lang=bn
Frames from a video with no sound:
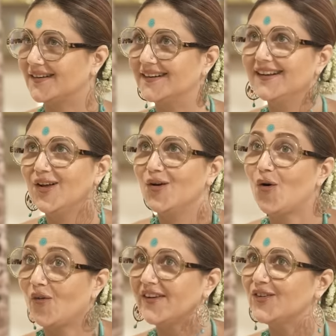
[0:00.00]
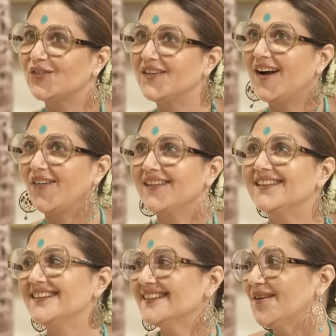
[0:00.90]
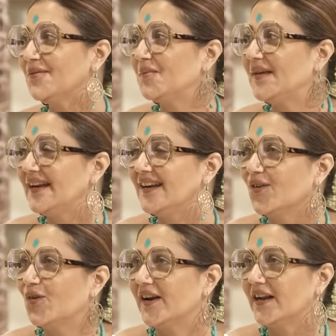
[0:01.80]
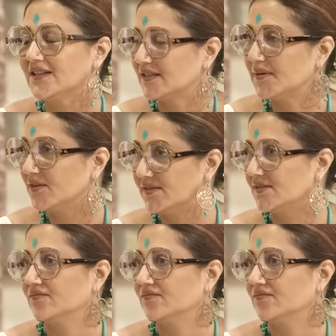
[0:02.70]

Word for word: একটা কফি টফি খাওয়াতে যে আমি বিলটা করে আনছি বিকজ